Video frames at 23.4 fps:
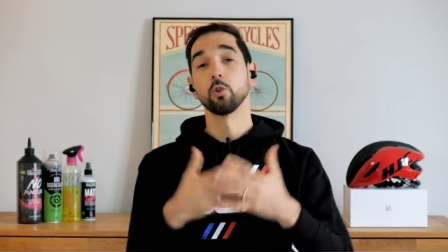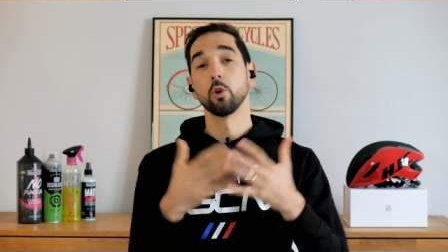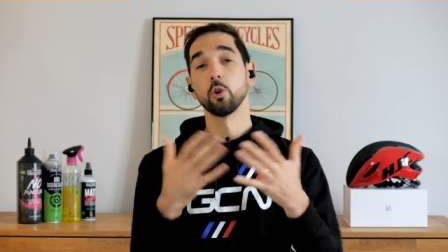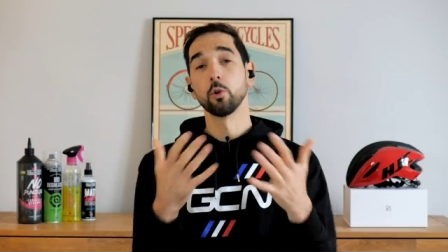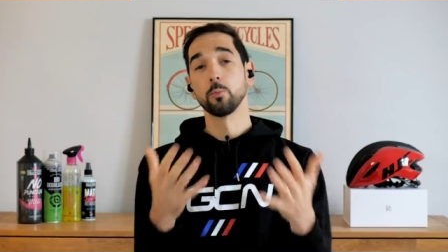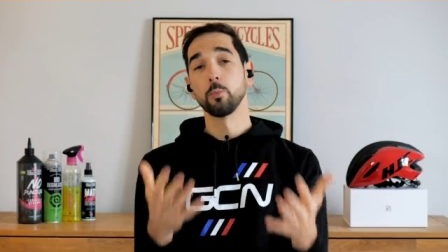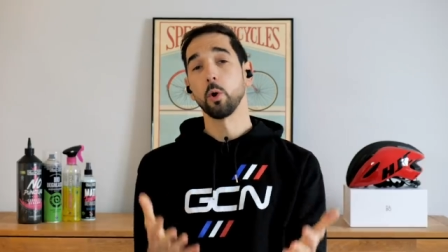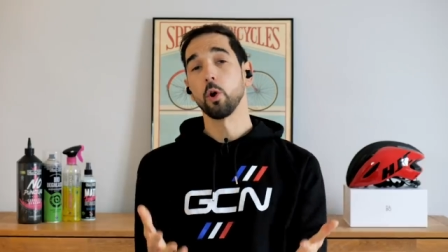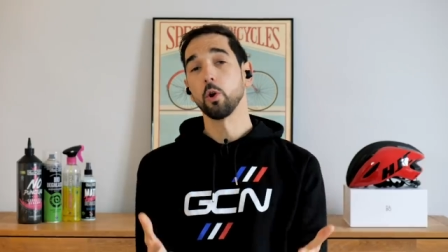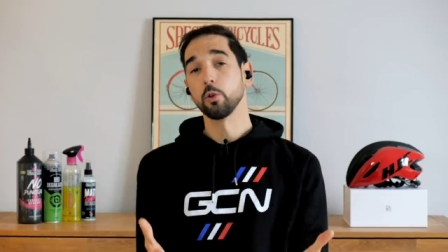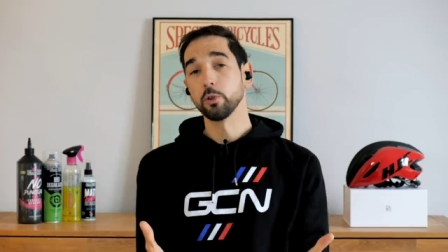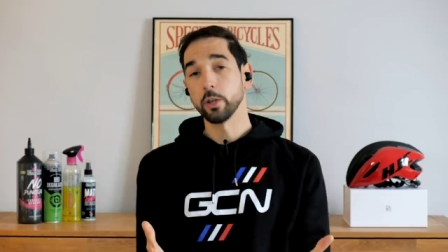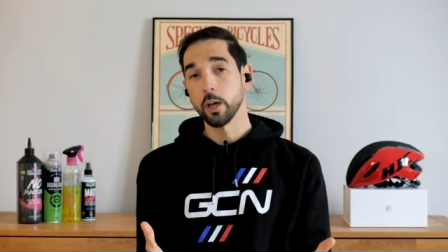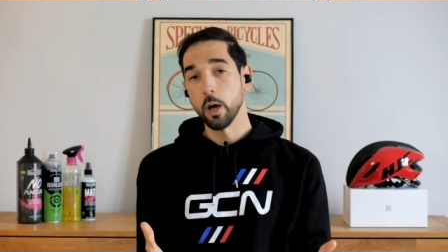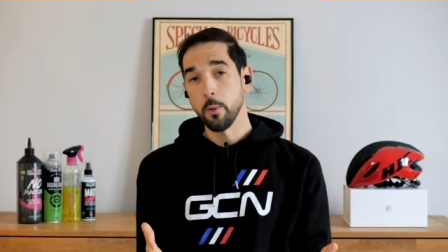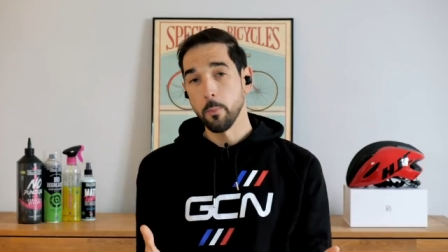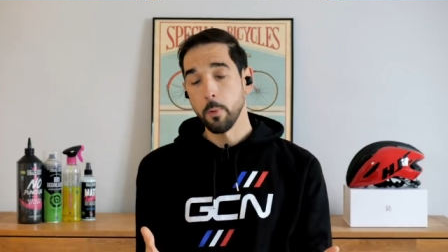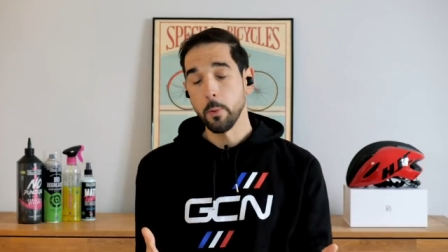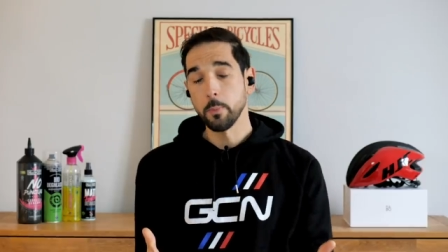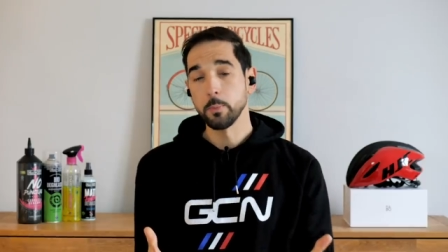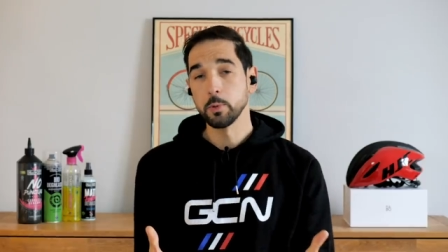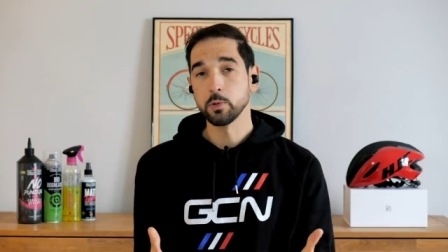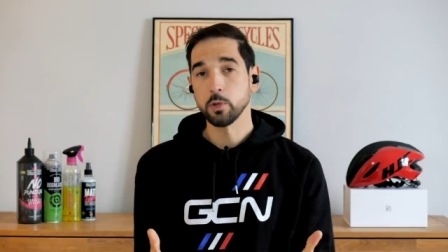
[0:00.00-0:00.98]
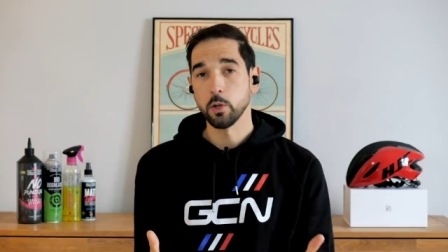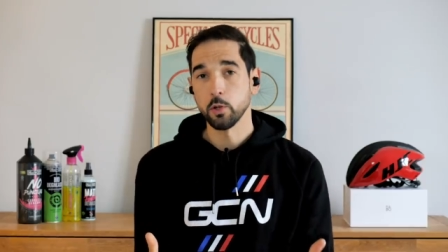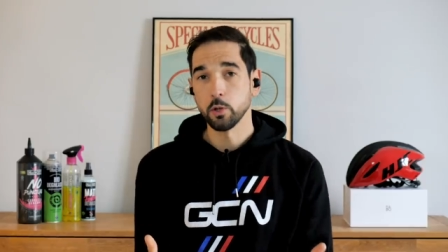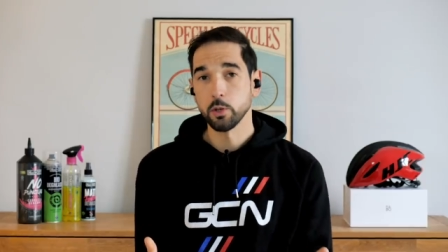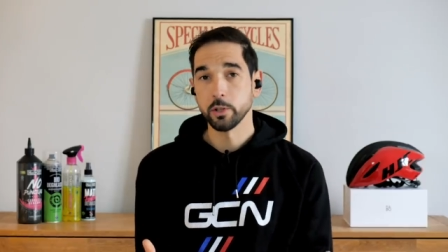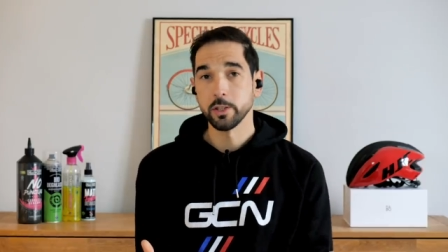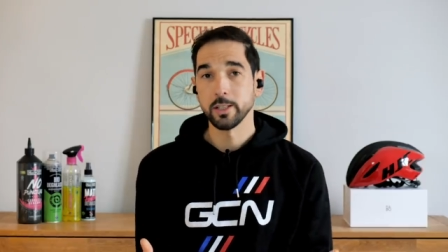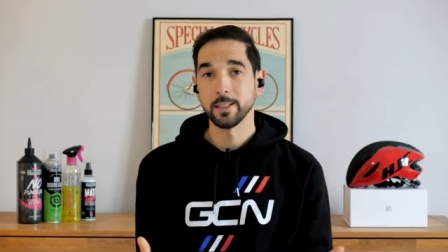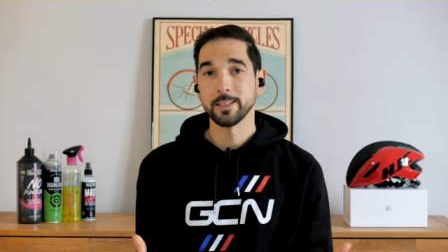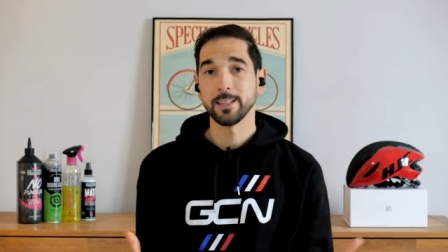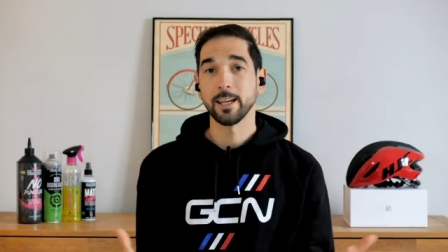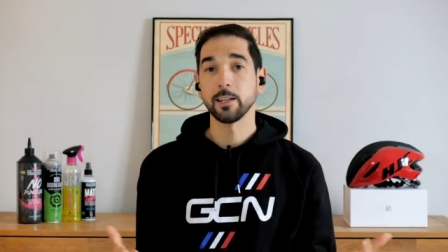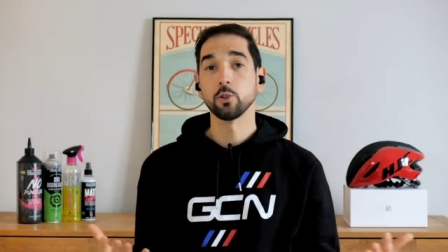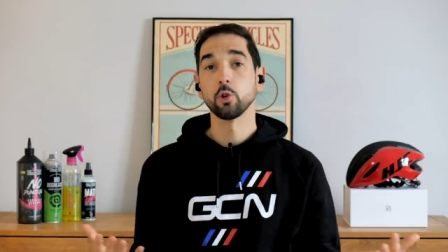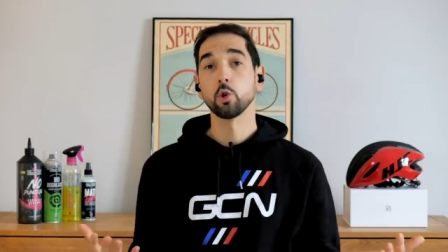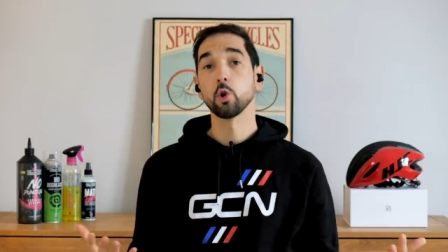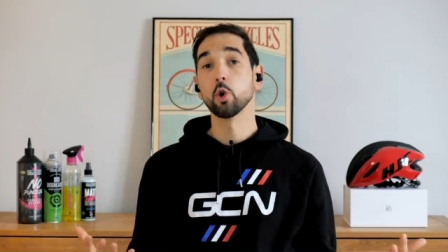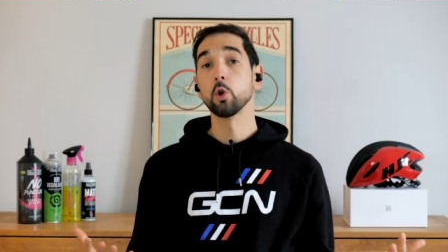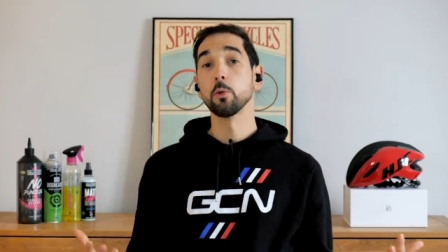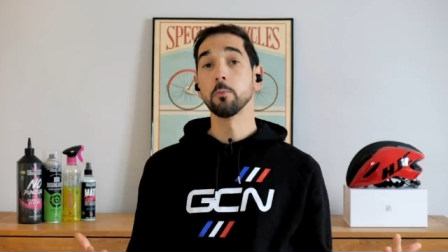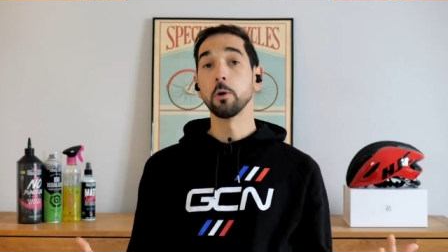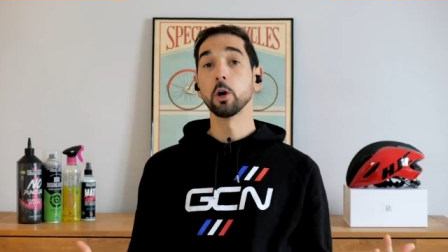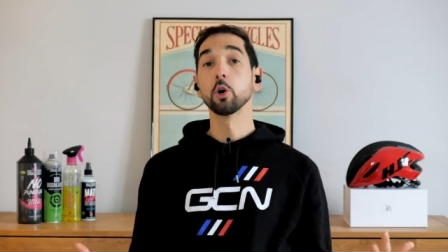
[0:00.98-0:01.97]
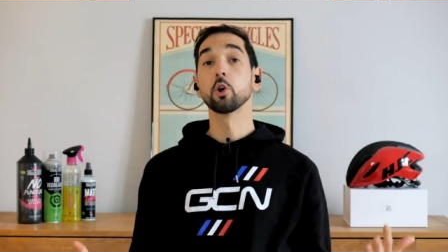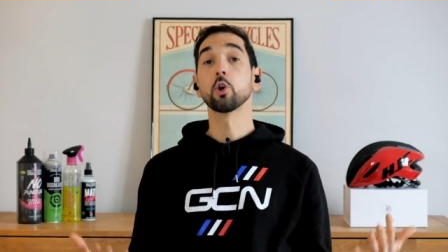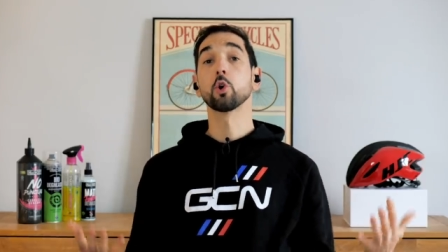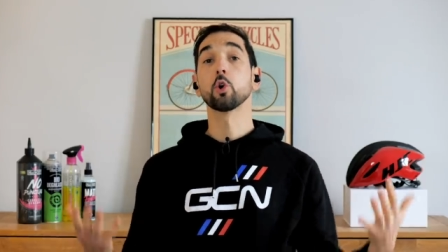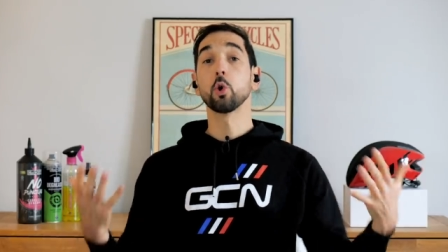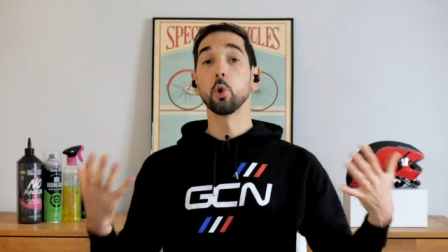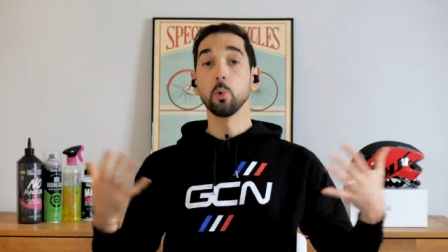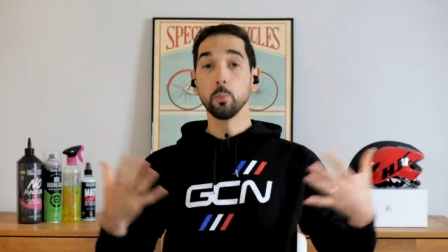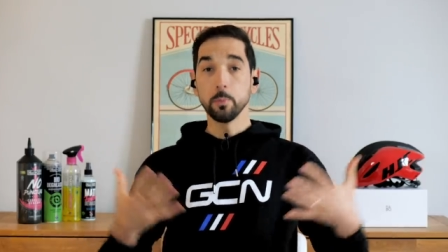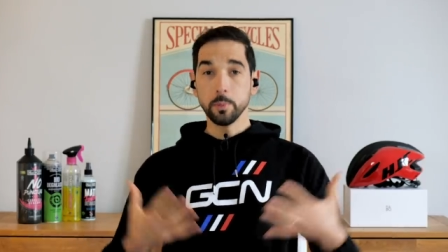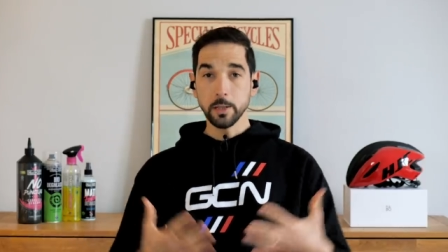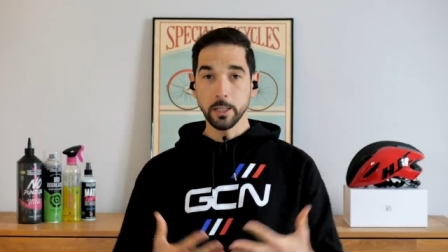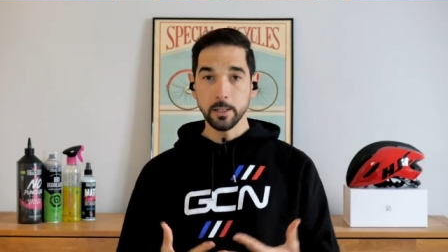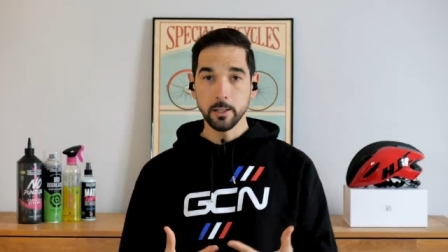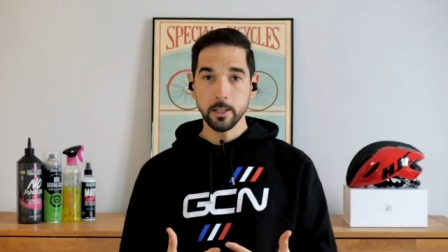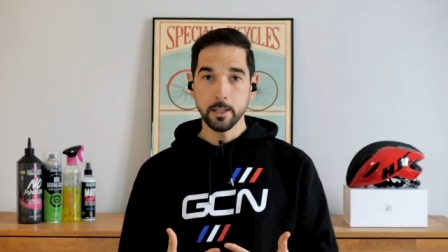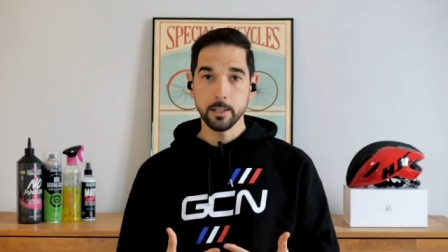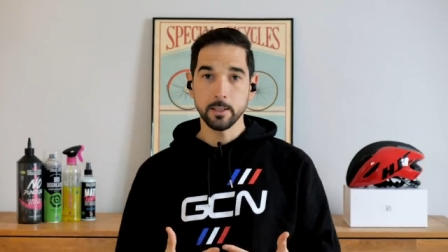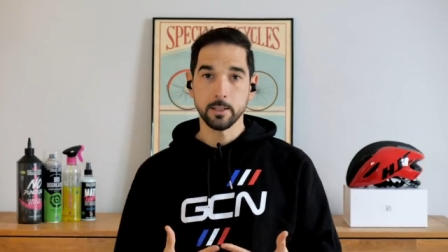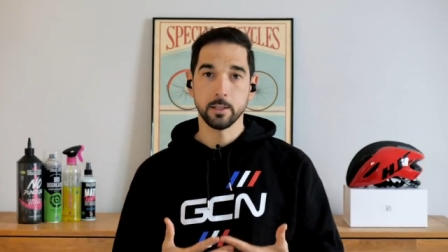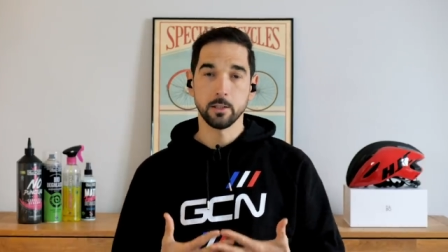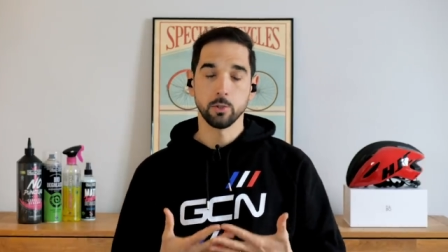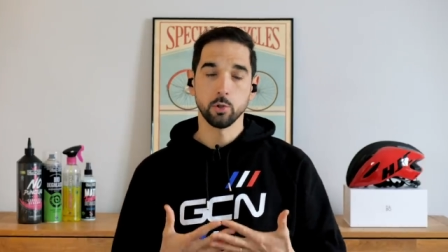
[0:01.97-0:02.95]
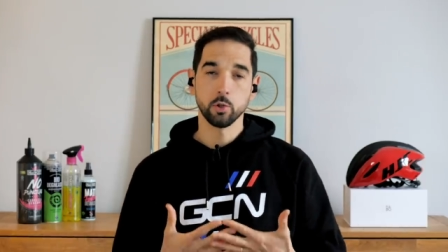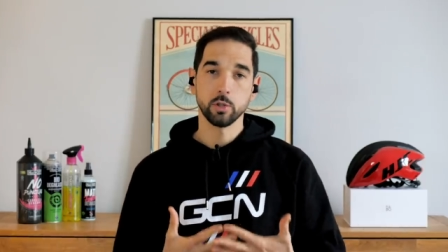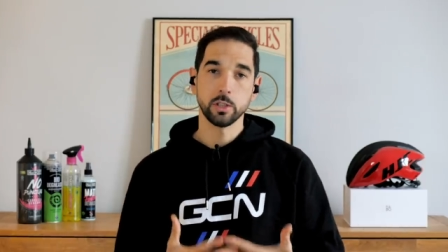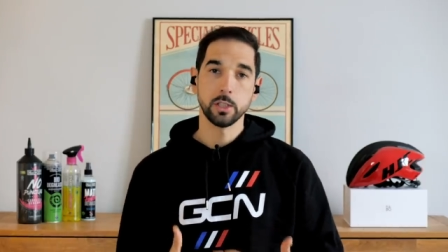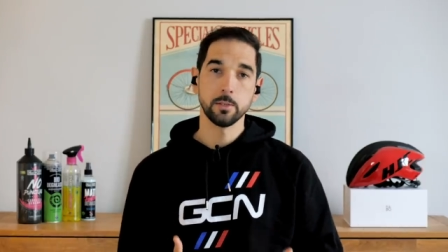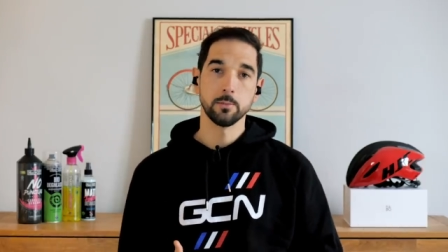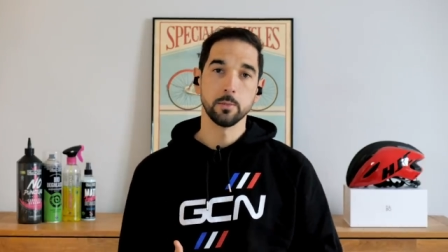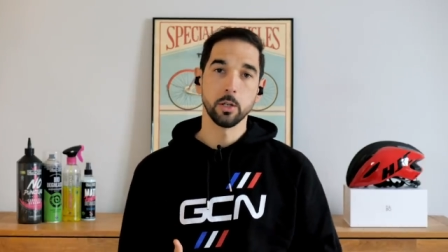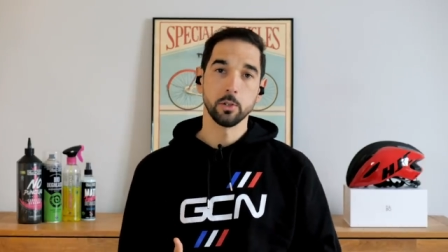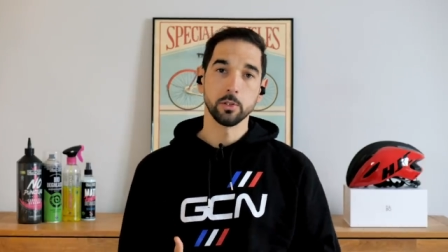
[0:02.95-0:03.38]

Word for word: Donc pour rentrer un peu plus dans le détail de comment combiner ces deux types